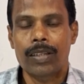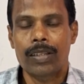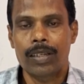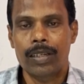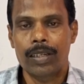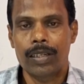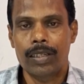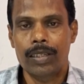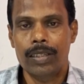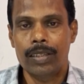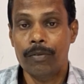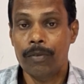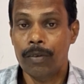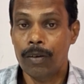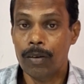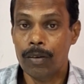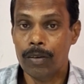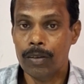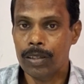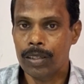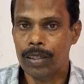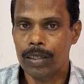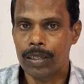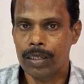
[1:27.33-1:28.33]
அது
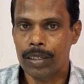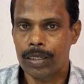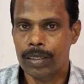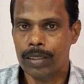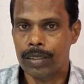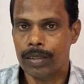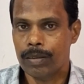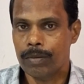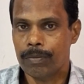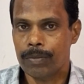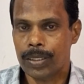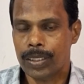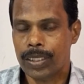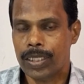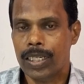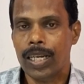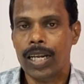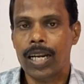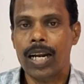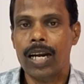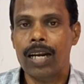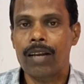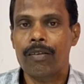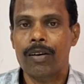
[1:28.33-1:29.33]
இவ்வளவு
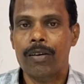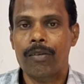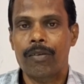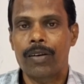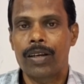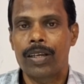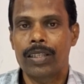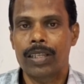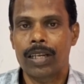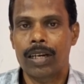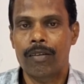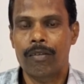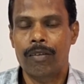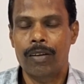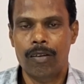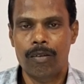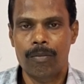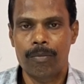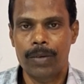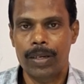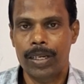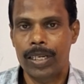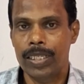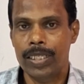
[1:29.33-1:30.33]
பிரச்சனைகளால் வரக்கூடிய தலைவலியை
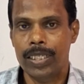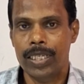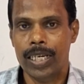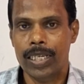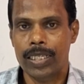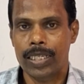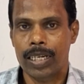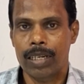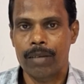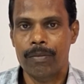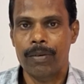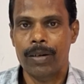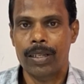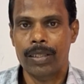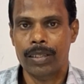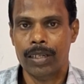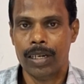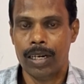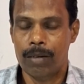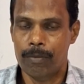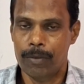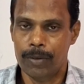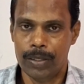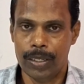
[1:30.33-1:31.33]
ரொம்ப ஈஸியாக சரி
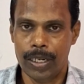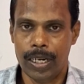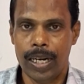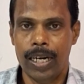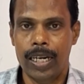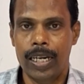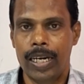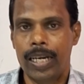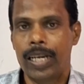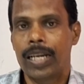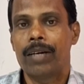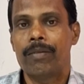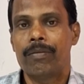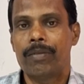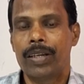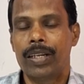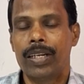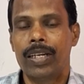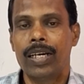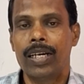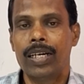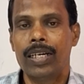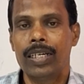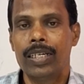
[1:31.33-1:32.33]
பண்ணுறதுக்கான முத்திரைகள் என்ன
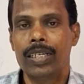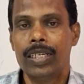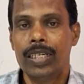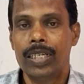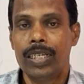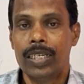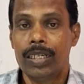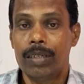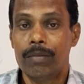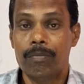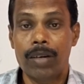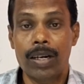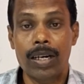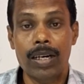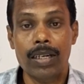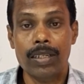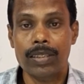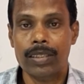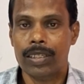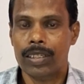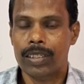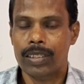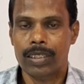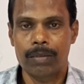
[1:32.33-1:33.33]
அப்படின்னா
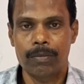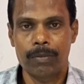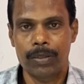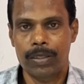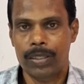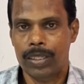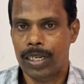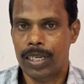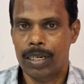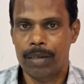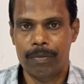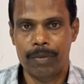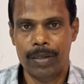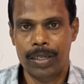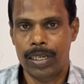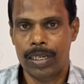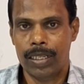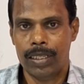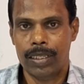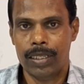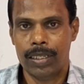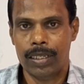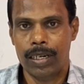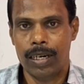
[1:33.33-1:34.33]
மகாசிரச முத்திரை
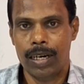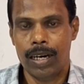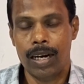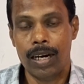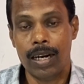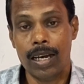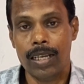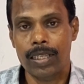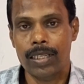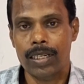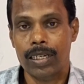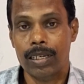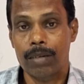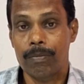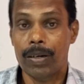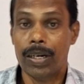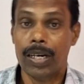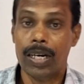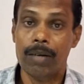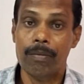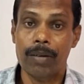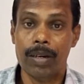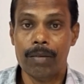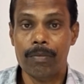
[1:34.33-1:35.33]
அப்படின்னு ஆனால் அதற்கு
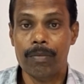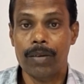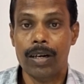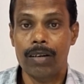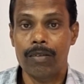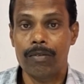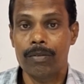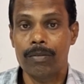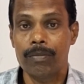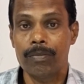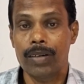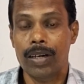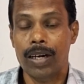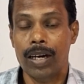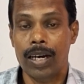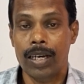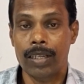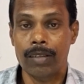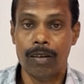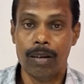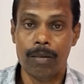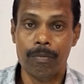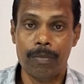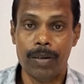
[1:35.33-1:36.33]
பக்கபலமாகவும்
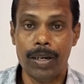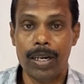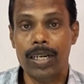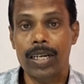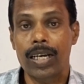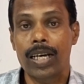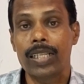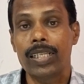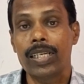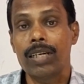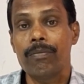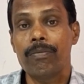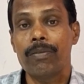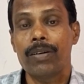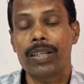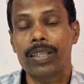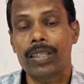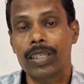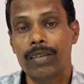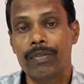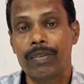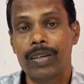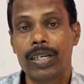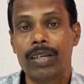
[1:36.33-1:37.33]
அதோட பலனை
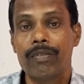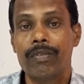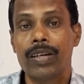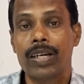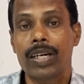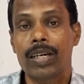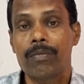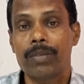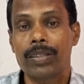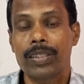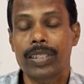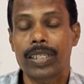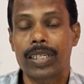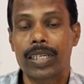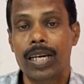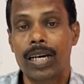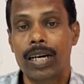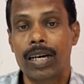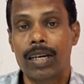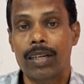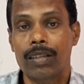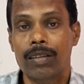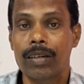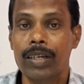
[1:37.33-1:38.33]
அதிகப்படுத்தி வெகு வேகமாக
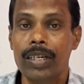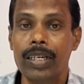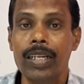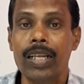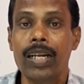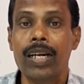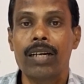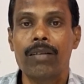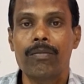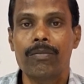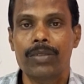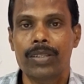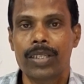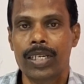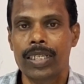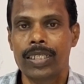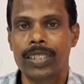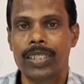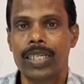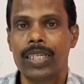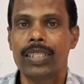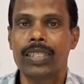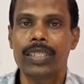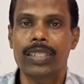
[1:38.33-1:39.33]
சரியாகிறது இன்னும் ரெண்டு
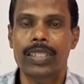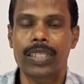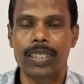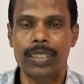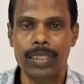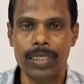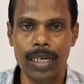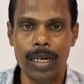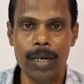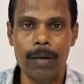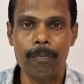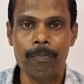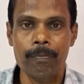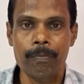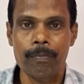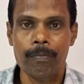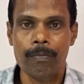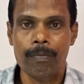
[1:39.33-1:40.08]
முத்திரையை சேர்த்து செஞ்சால்